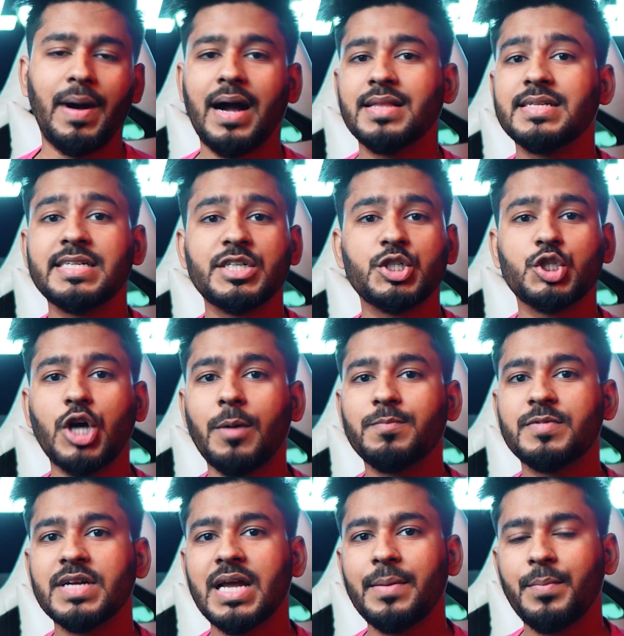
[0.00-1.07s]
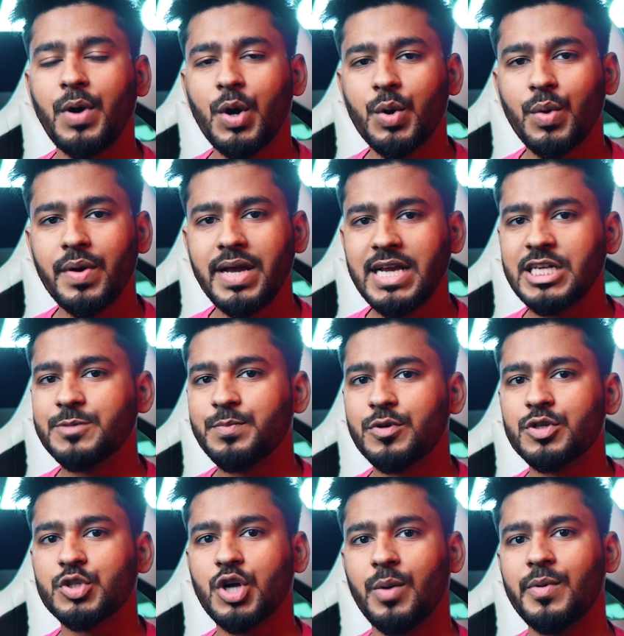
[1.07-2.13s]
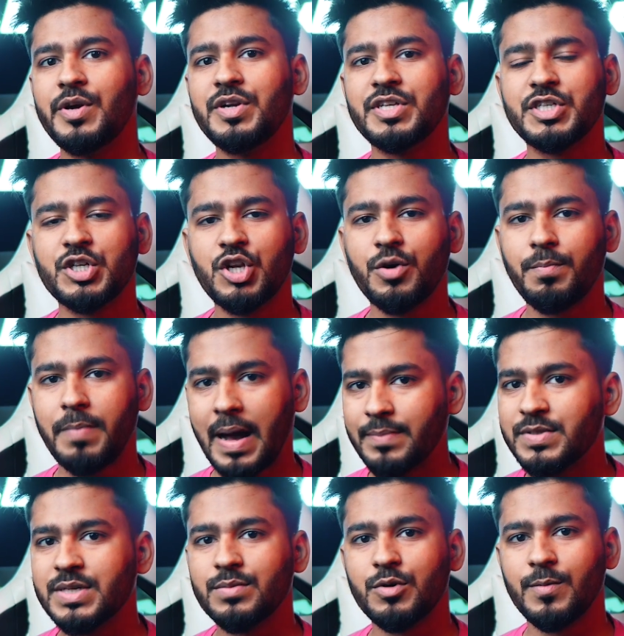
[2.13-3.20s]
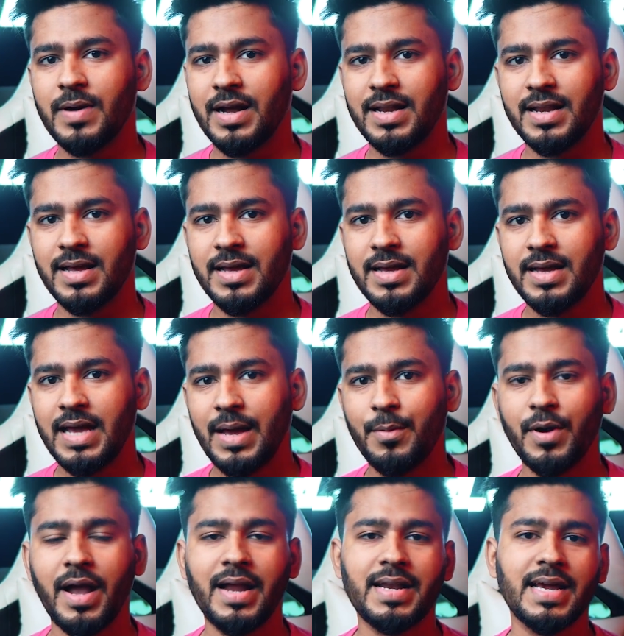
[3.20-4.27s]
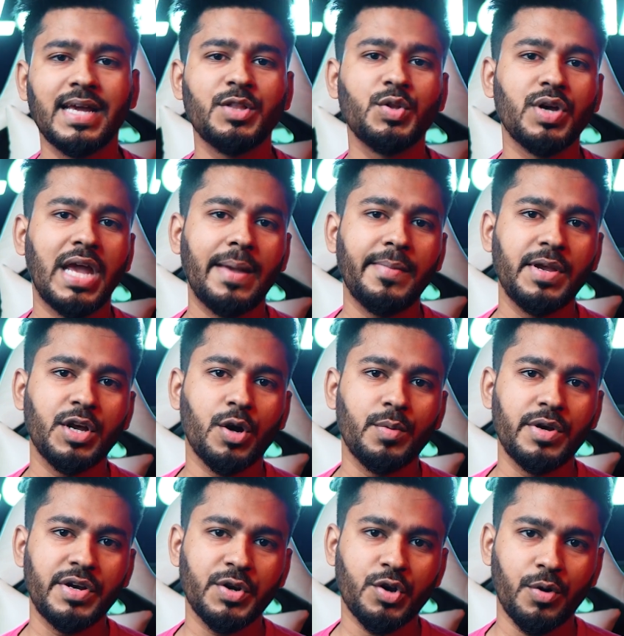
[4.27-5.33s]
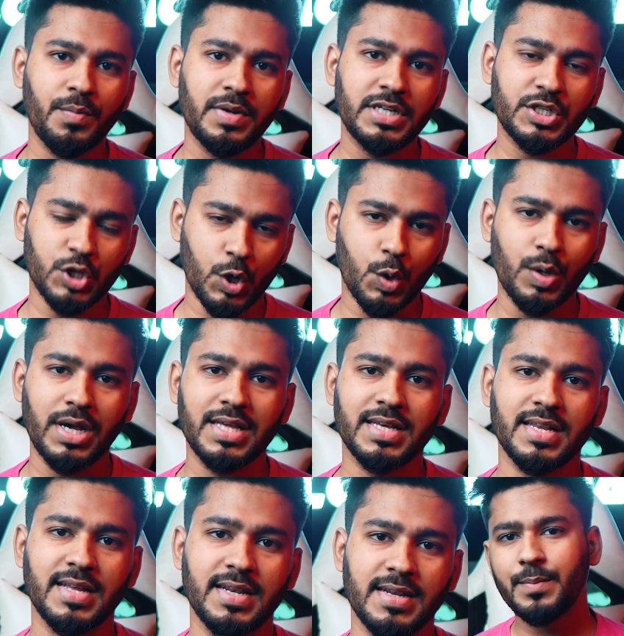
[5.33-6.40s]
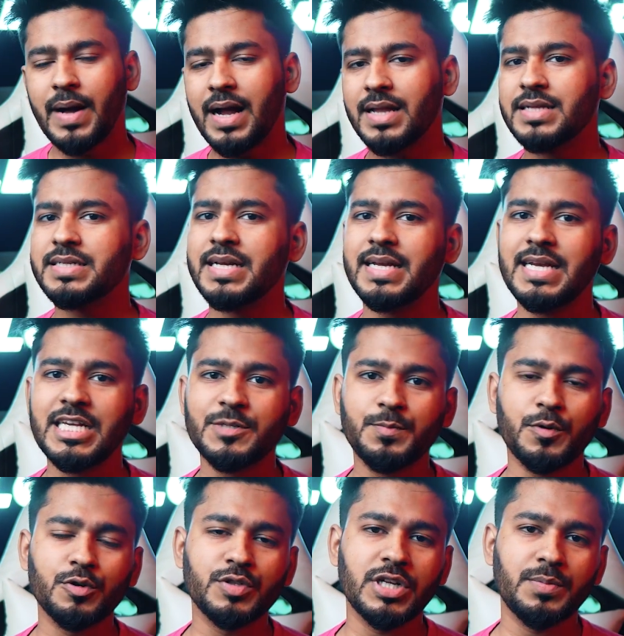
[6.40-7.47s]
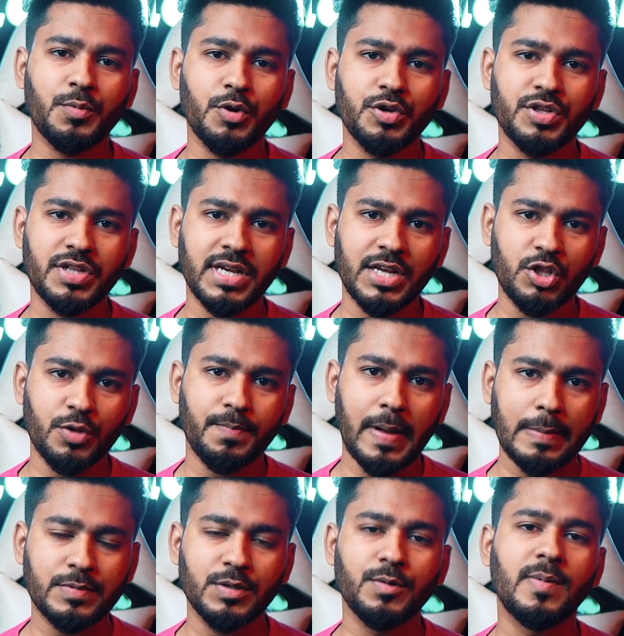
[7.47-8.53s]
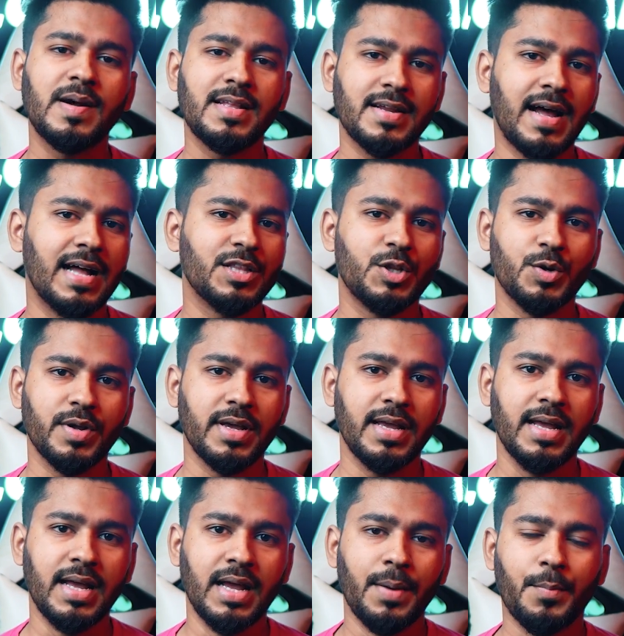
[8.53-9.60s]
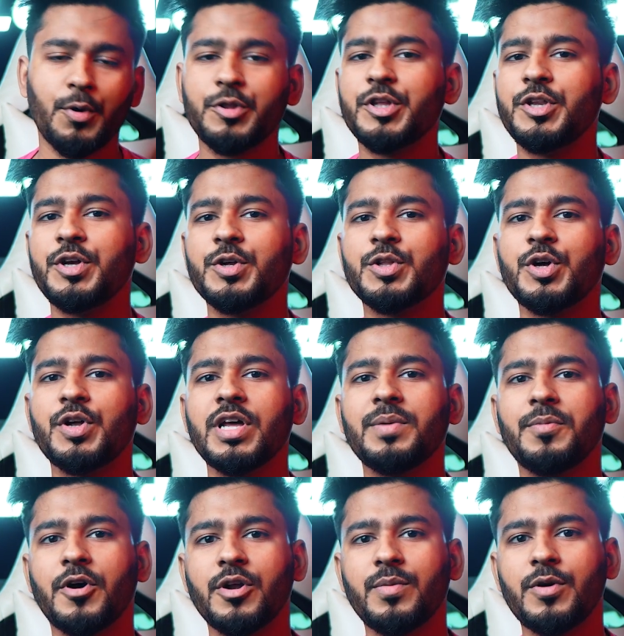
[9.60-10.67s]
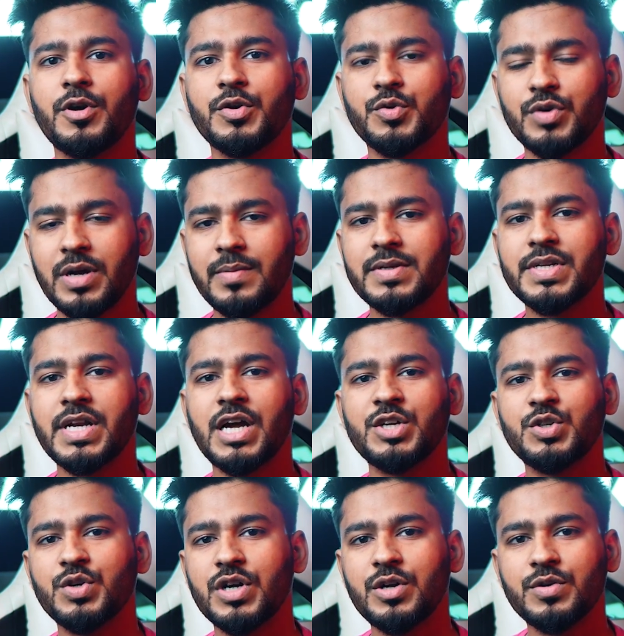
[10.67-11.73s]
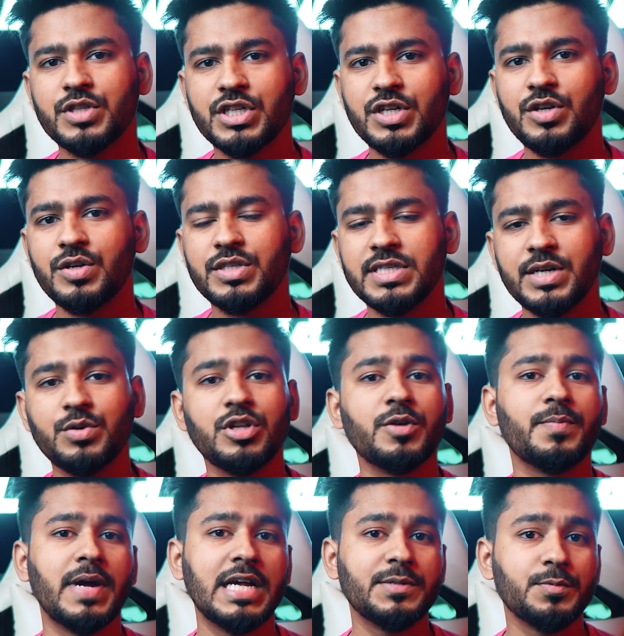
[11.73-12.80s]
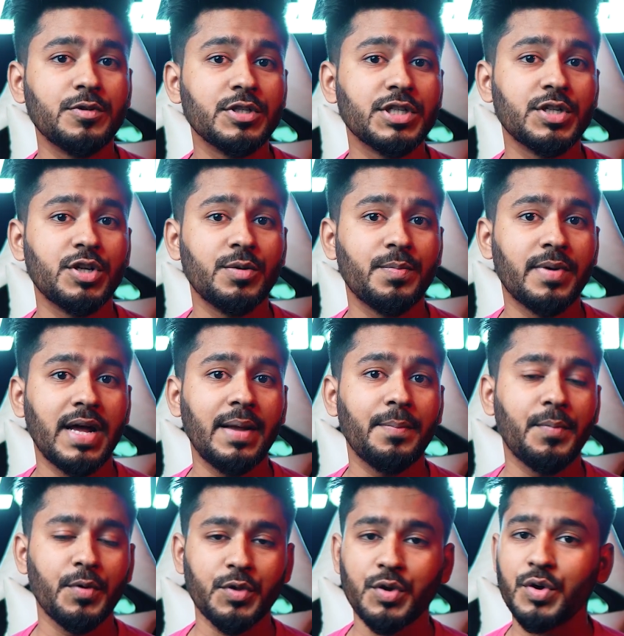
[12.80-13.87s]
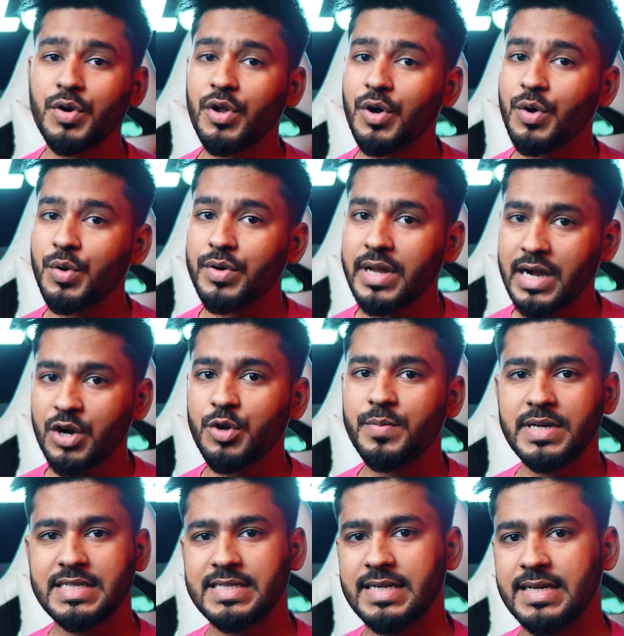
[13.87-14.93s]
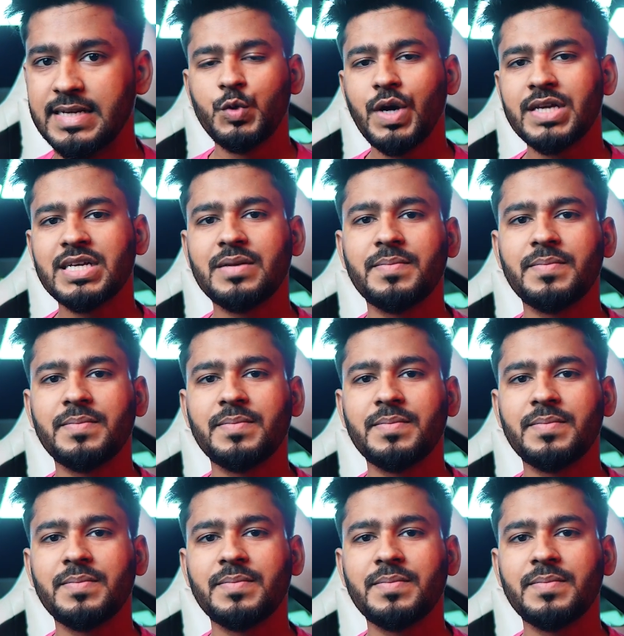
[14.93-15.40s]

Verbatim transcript: বাংলাদেশের সব থেকে বড় ই স্পোর্টস কমিউনিটি ছিল পাবজি মোবাইলে এবং এটা কিন্তু গেমিং কমিউনিটির কমপ্লিট সকলেই জানেন বাংলাদেশে ই স্পোর্টসের পরিচিতি কিন্তু পাবজি মোবাইলের হাত ধরেই প্রতিনিয়ত অনেক বড় বড় টুর্নামেন্টের আয়োজন করা হচ্ছিল যেগুলোর প্রাইস পুল ছিল প্রায় পনেরো লক্ষ টাকারও বেশি দুই